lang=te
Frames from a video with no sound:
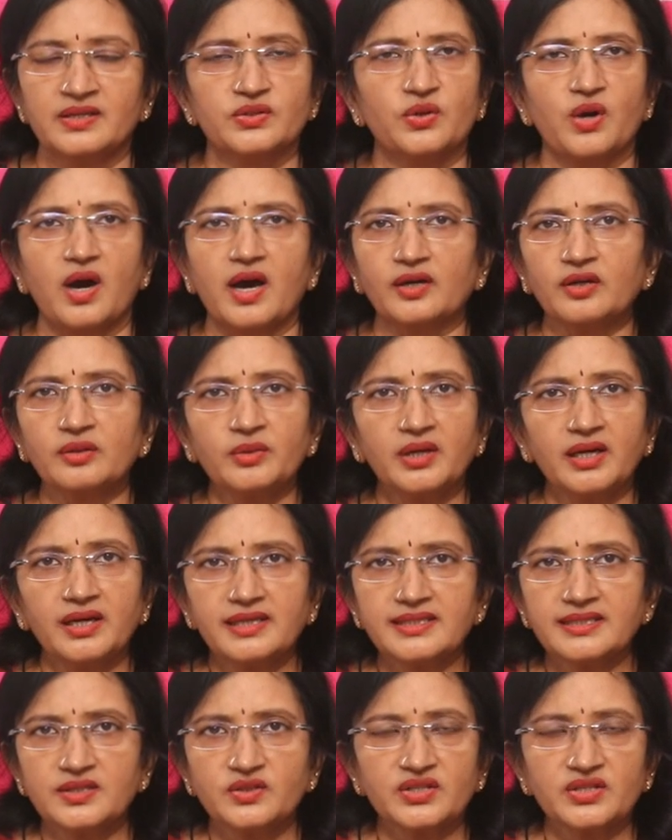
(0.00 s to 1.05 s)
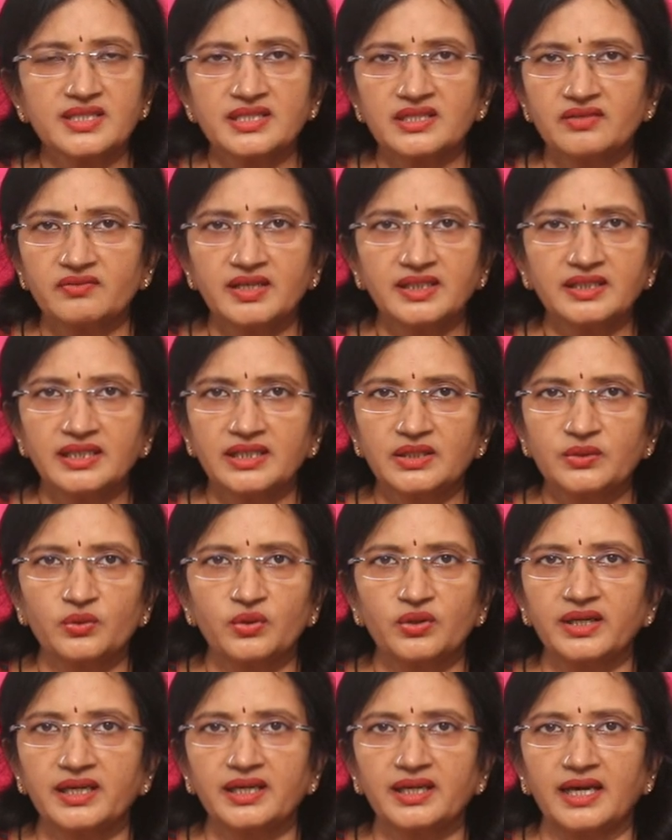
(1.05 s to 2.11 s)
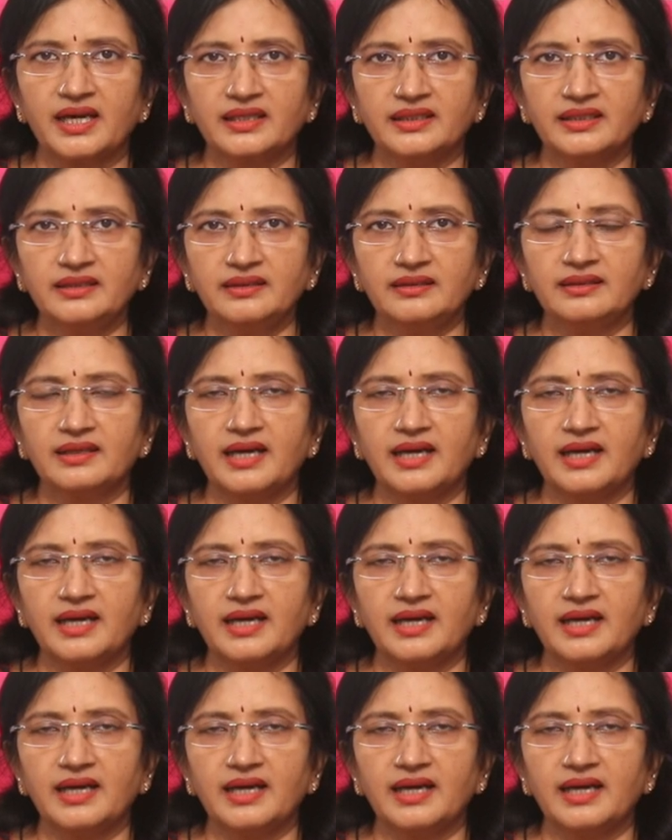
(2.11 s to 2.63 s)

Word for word: సో అరోమాయిస్తో చేసినవైతే అది ఓకే కానీ